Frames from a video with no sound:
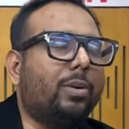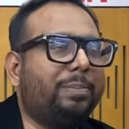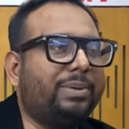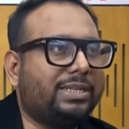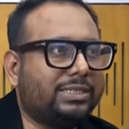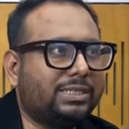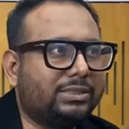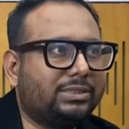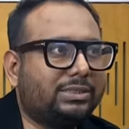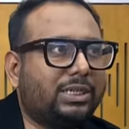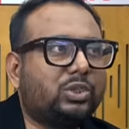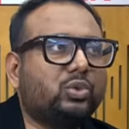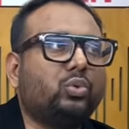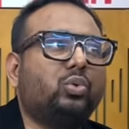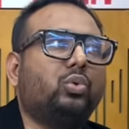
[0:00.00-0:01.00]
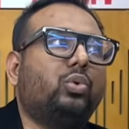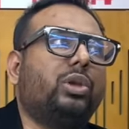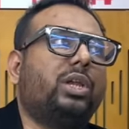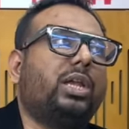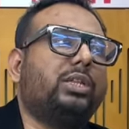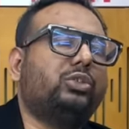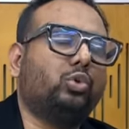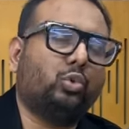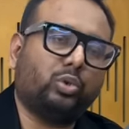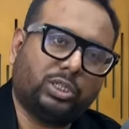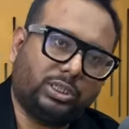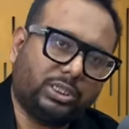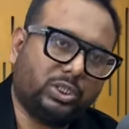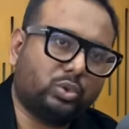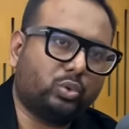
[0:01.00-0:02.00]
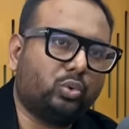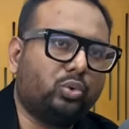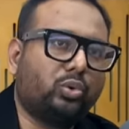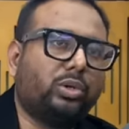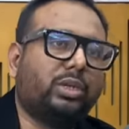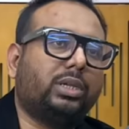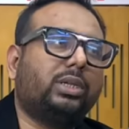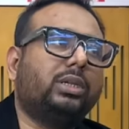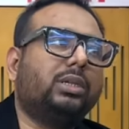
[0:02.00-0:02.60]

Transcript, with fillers: বিঞ্জেস থেকে শুরু করে চৌকি থেকে শুরু করে